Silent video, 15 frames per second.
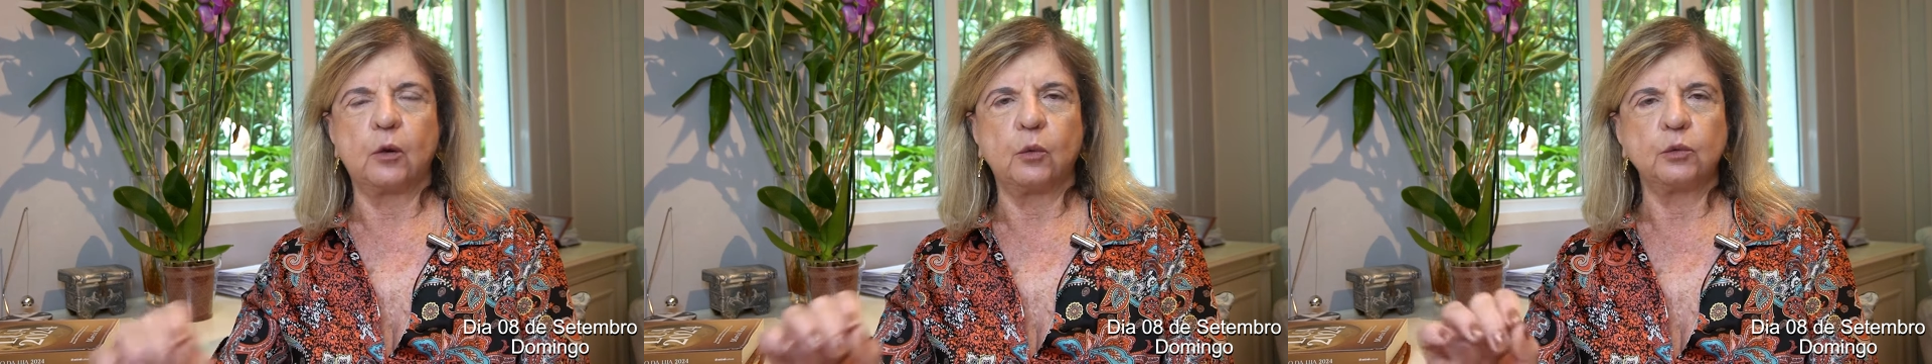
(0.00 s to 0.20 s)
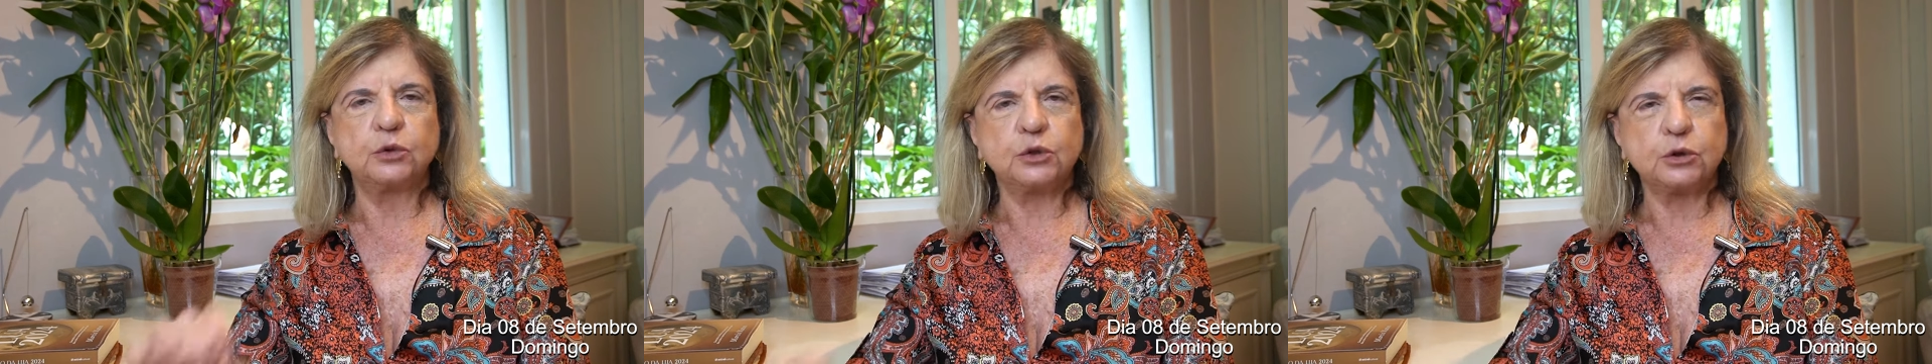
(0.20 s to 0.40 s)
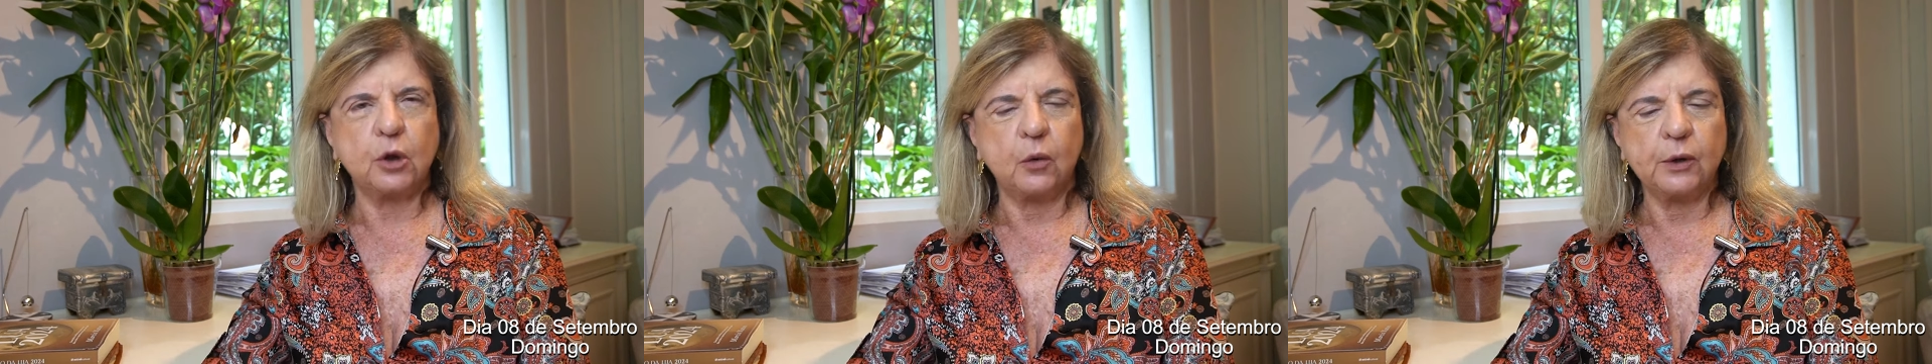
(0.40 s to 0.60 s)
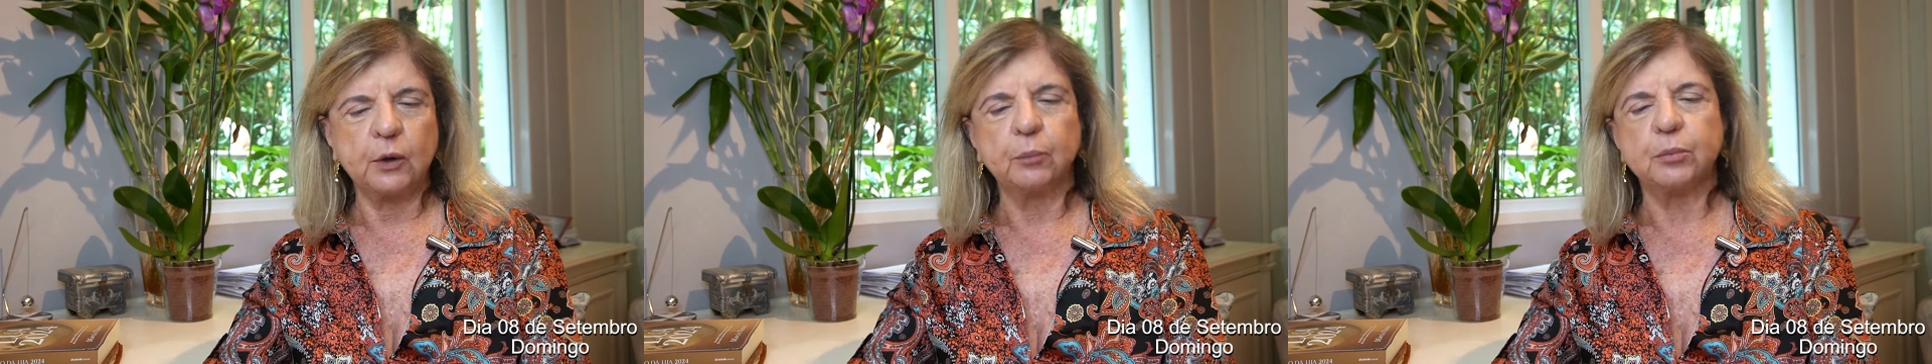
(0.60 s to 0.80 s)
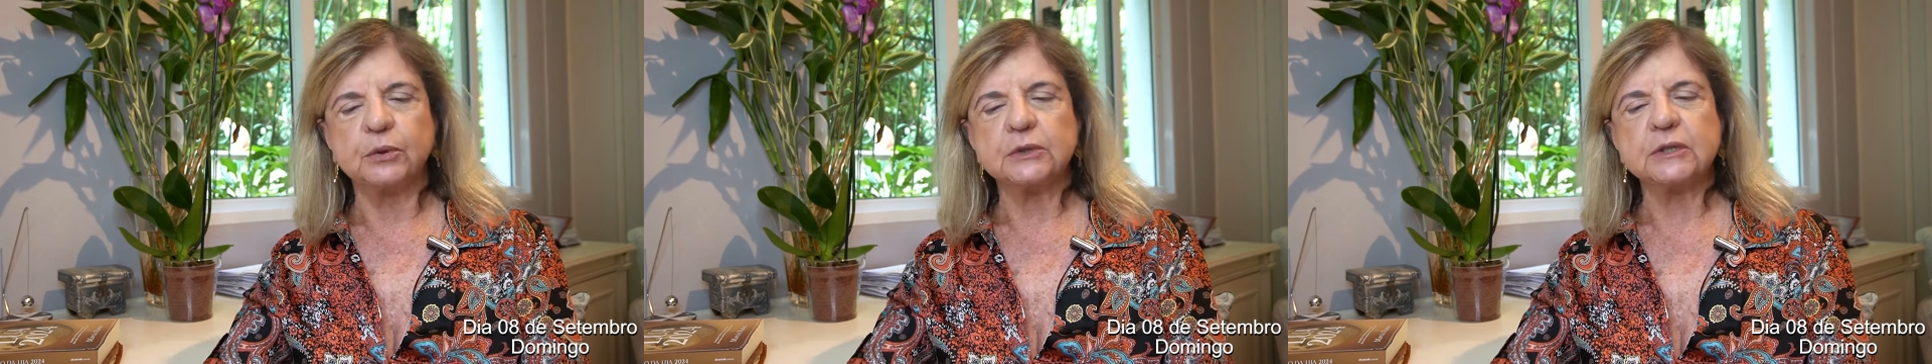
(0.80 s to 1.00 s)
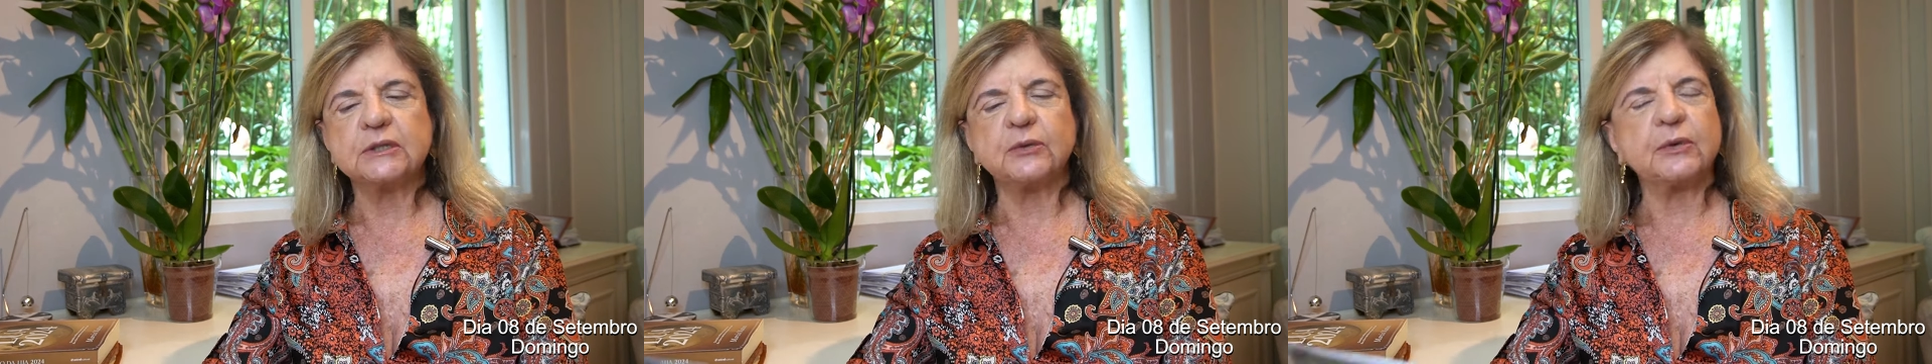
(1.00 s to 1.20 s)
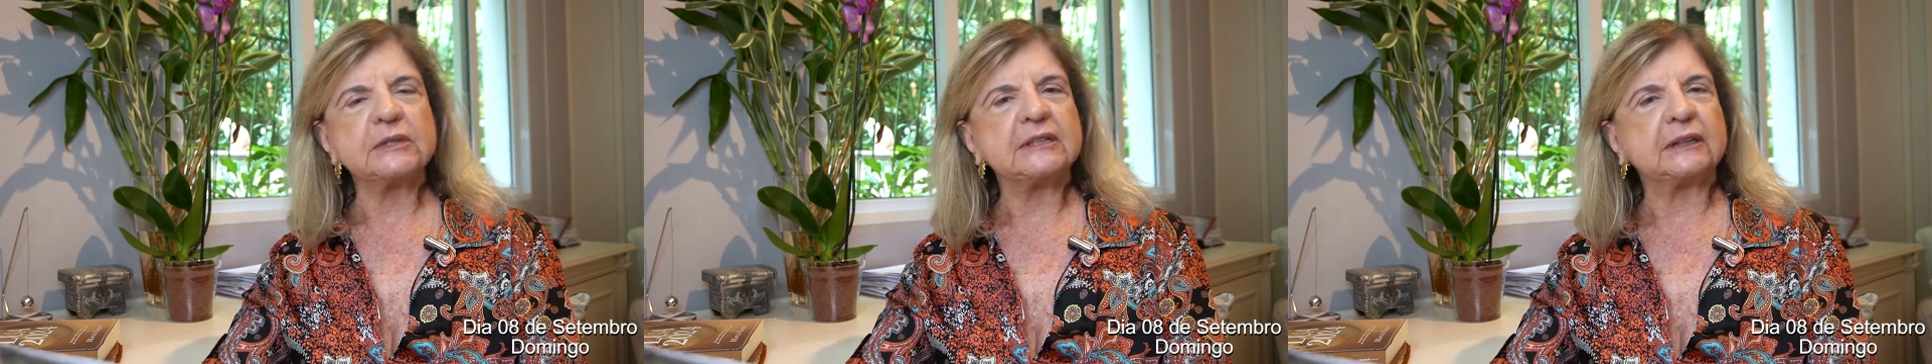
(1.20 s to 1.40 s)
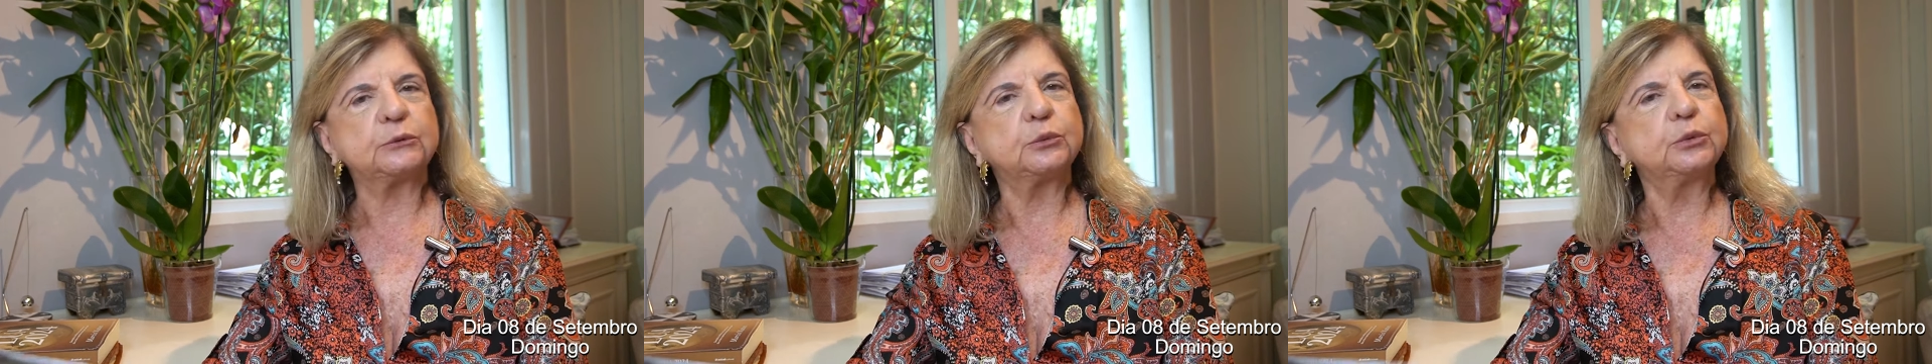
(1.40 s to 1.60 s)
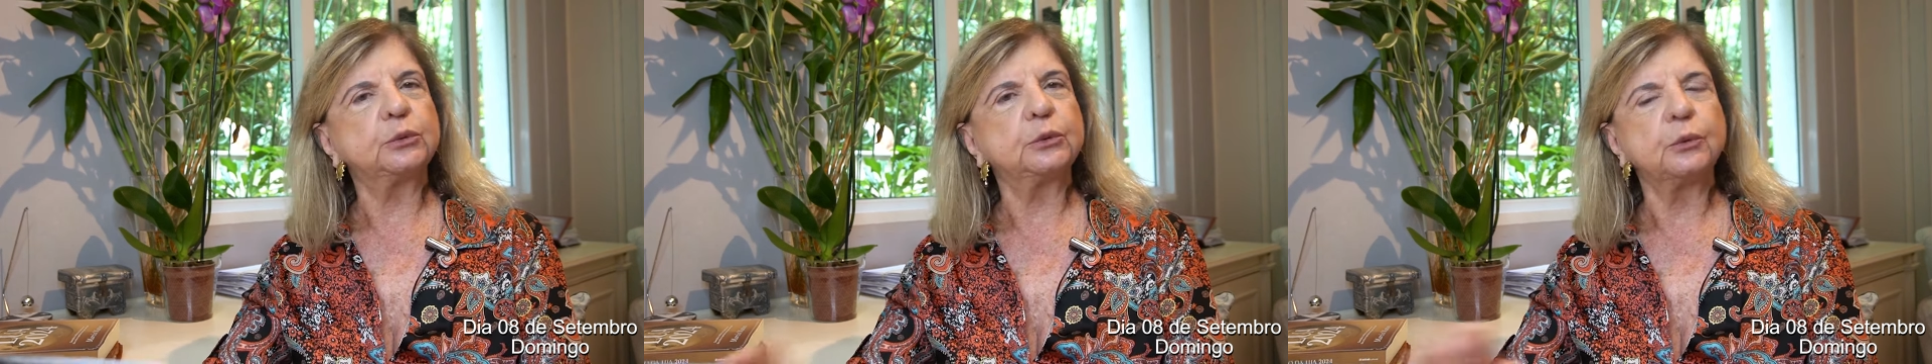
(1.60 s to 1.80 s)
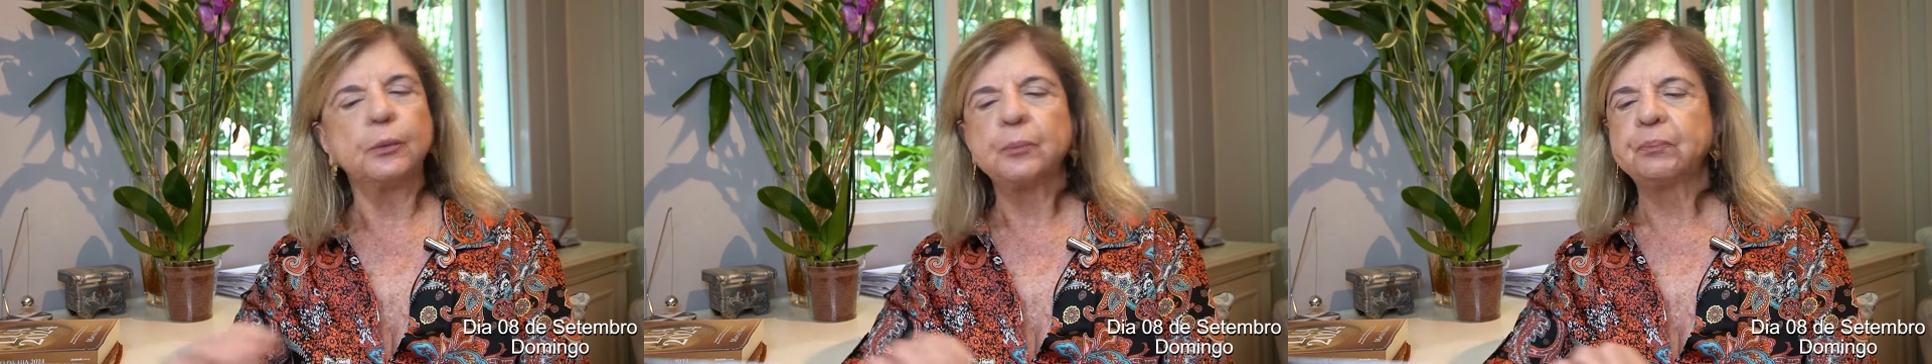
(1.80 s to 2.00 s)
O Sol em oposição a
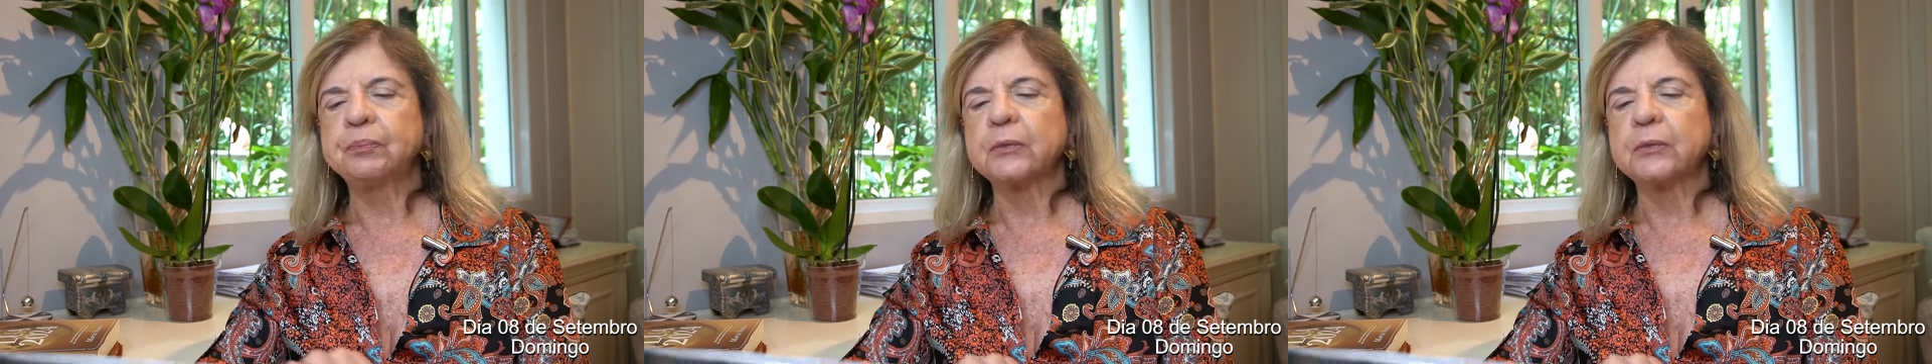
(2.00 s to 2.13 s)
Saturno